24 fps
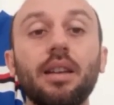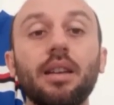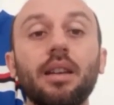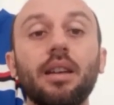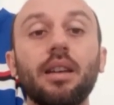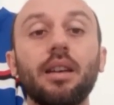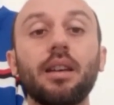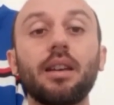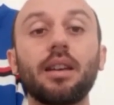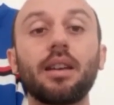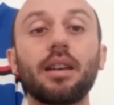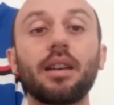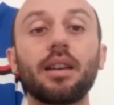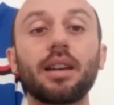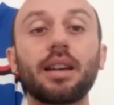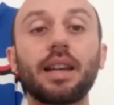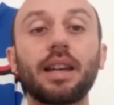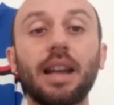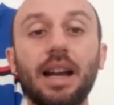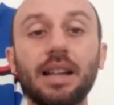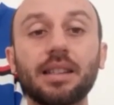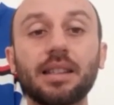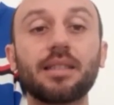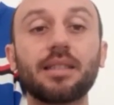eh,
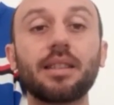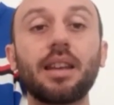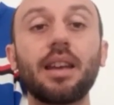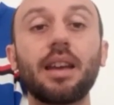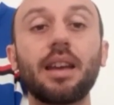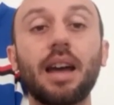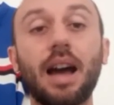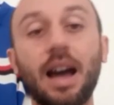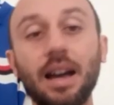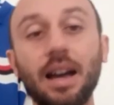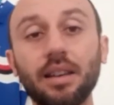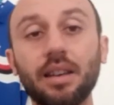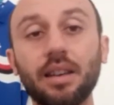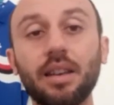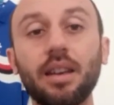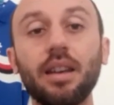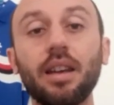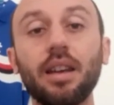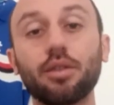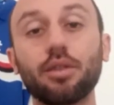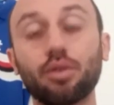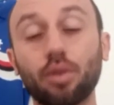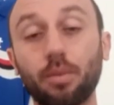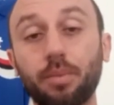grazie
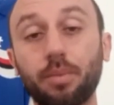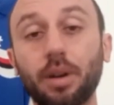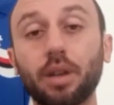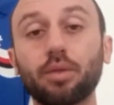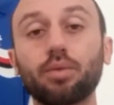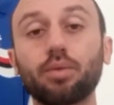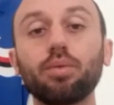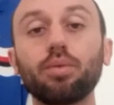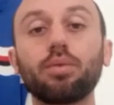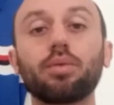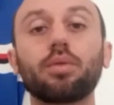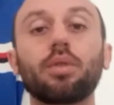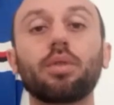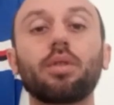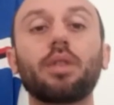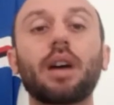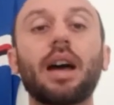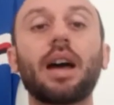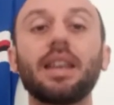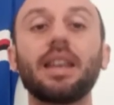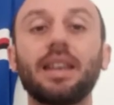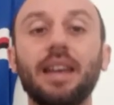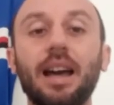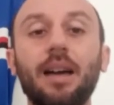anche e soprattutto
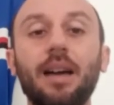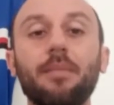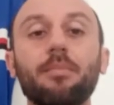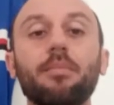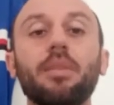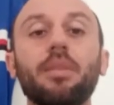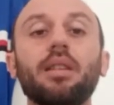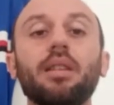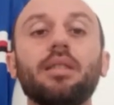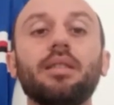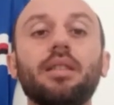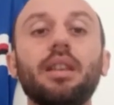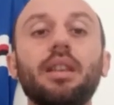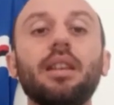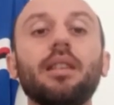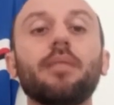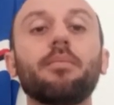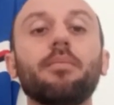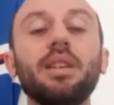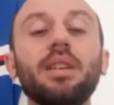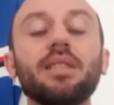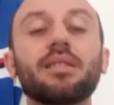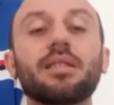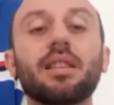ai cambi di
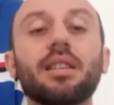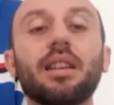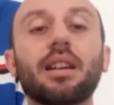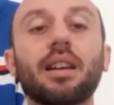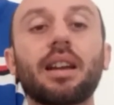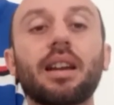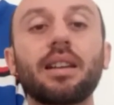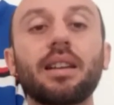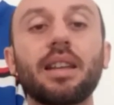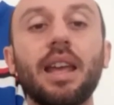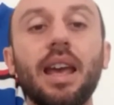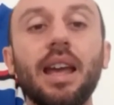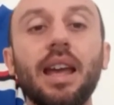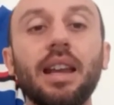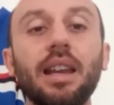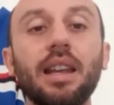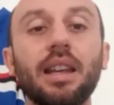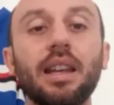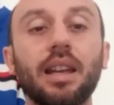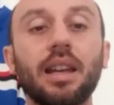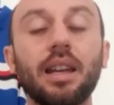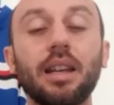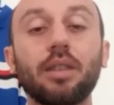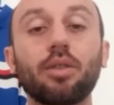mister
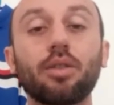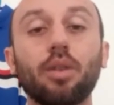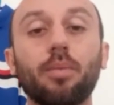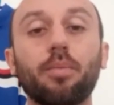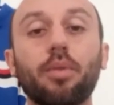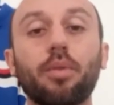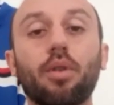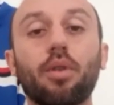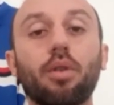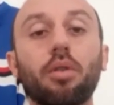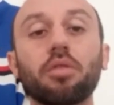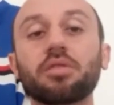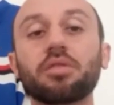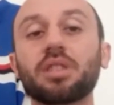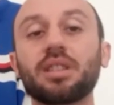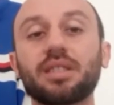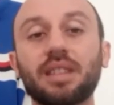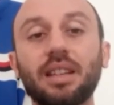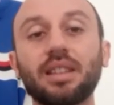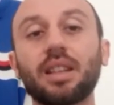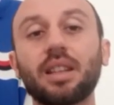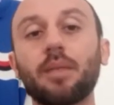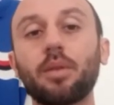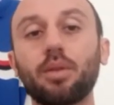Ranieri che dopo
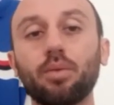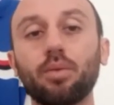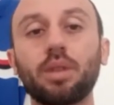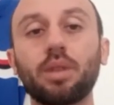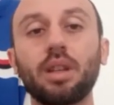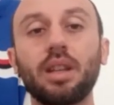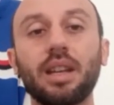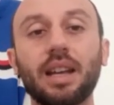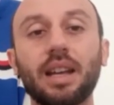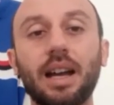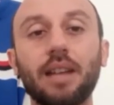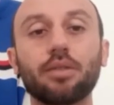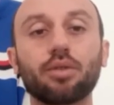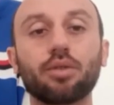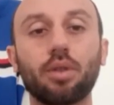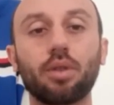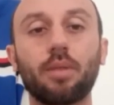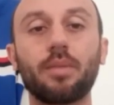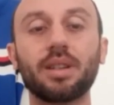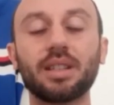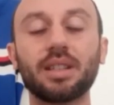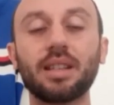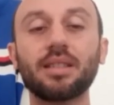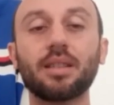60 minuti di calcio
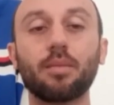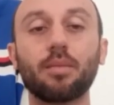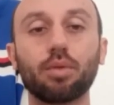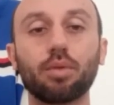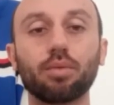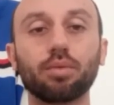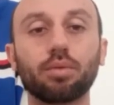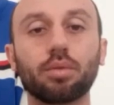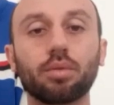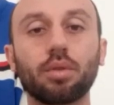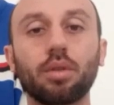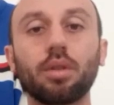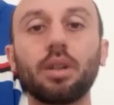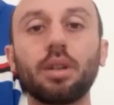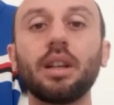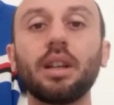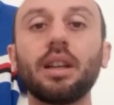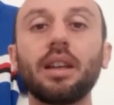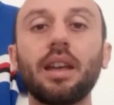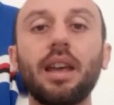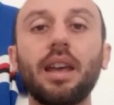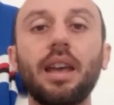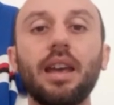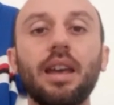abbastanza brutto
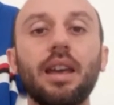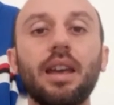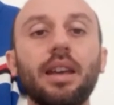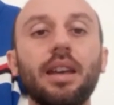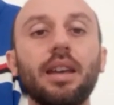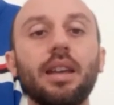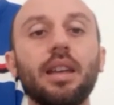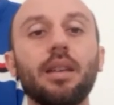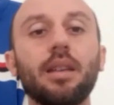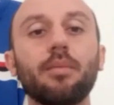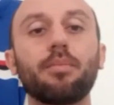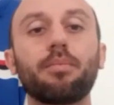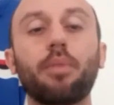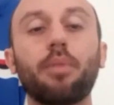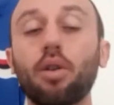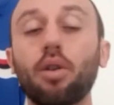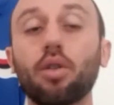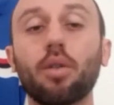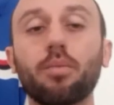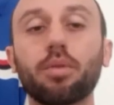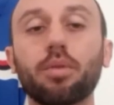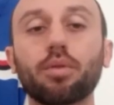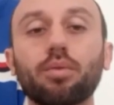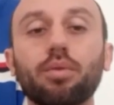e
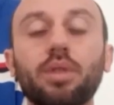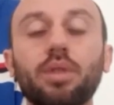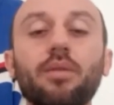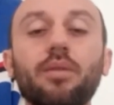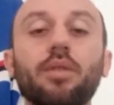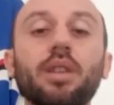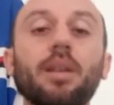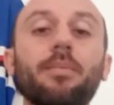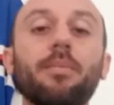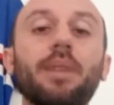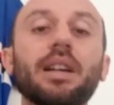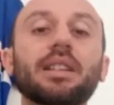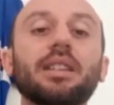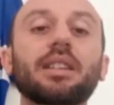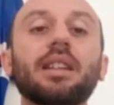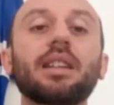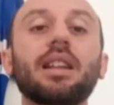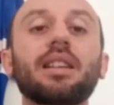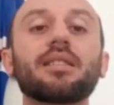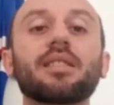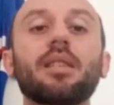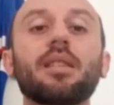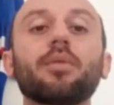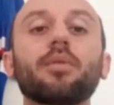poco produttivo da parte
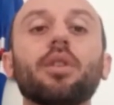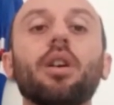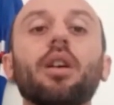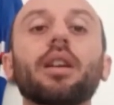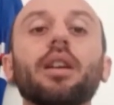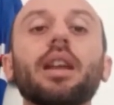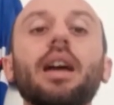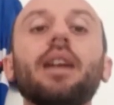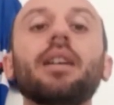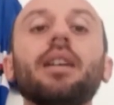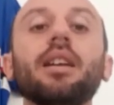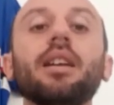della Sandoria